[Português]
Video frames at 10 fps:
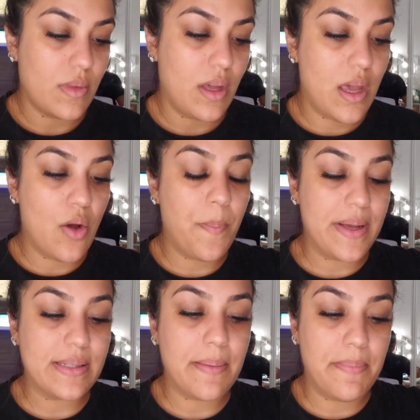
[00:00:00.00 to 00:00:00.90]
eu
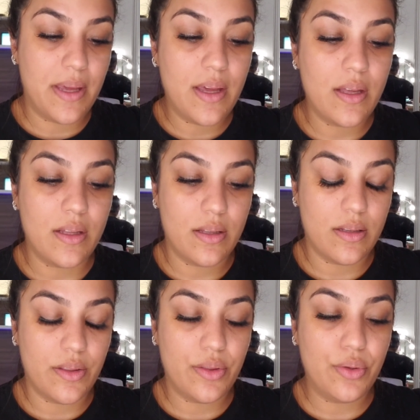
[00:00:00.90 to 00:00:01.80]
percebi
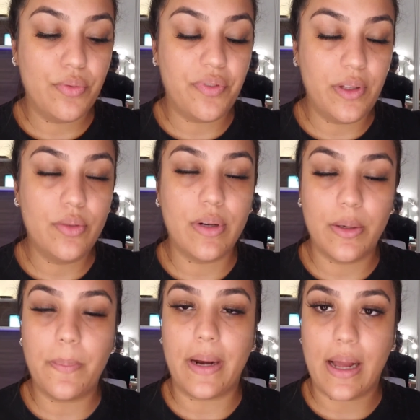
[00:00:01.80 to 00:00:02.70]
do fim do ano
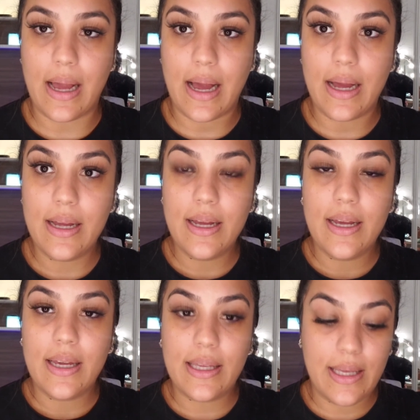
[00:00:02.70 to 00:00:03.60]
pra cá
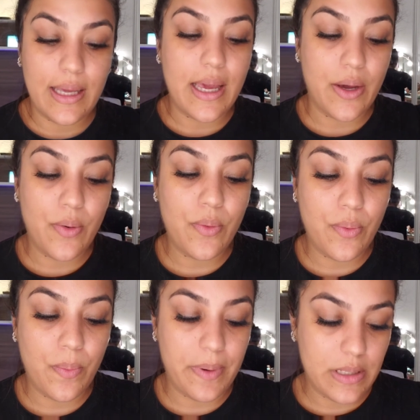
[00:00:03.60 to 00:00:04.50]
que eu,
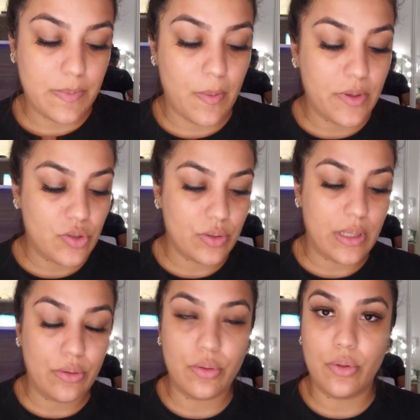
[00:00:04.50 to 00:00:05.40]
principalmente
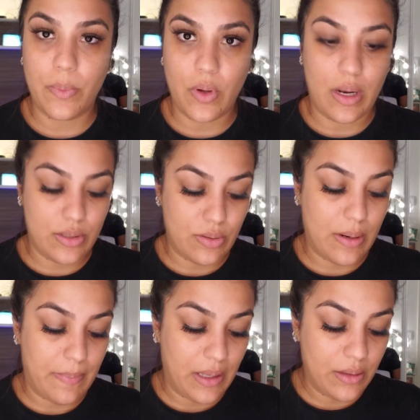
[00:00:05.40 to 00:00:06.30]
dentro do meu
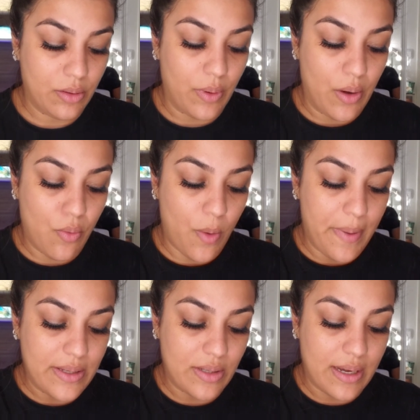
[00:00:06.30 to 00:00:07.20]
relacionamento, eu
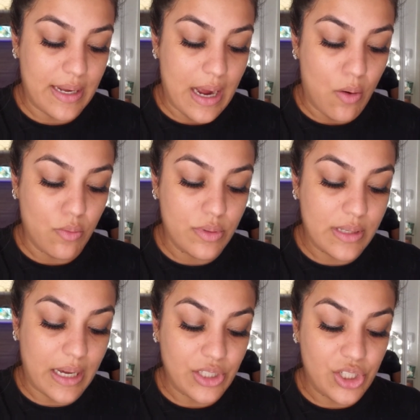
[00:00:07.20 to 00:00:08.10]
começo a criar alguns
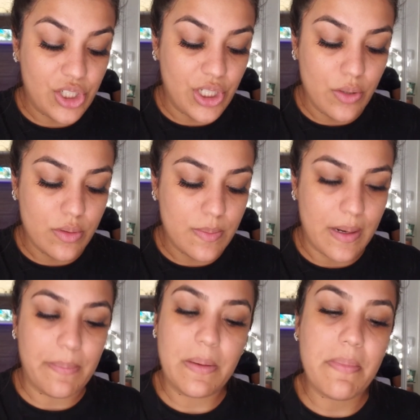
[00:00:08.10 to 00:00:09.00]
castigos para
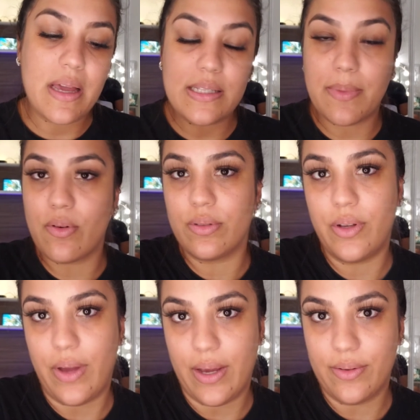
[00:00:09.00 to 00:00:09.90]
mim mesma quando eu
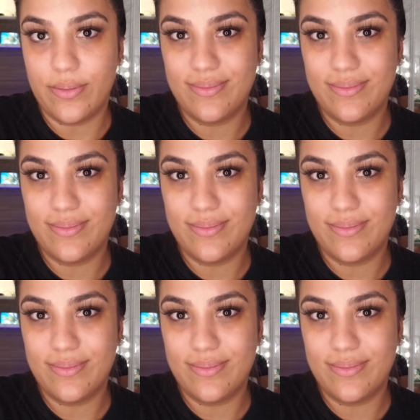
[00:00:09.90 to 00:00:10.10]
erro.